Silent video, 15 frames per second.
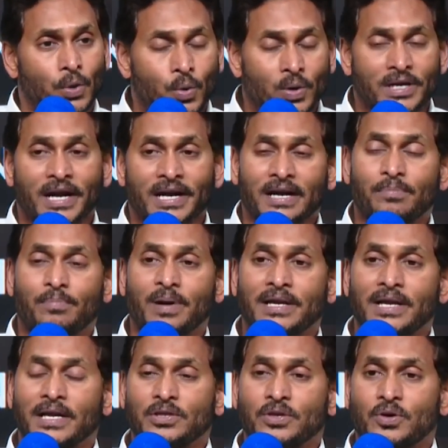నూట డెబ్బై
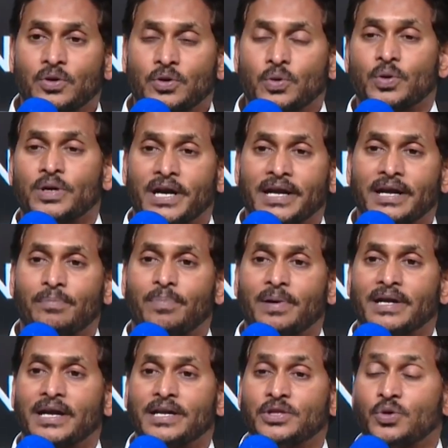ఐదుకు నూట
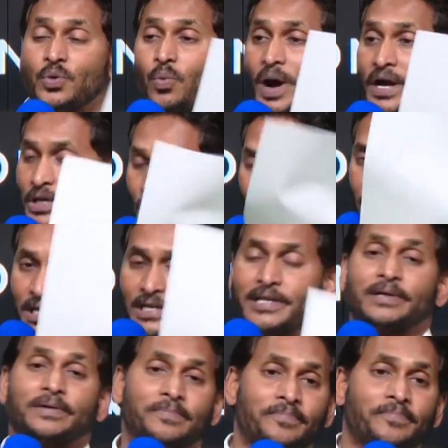డెబ్బై ఐదు వైనాట్ అని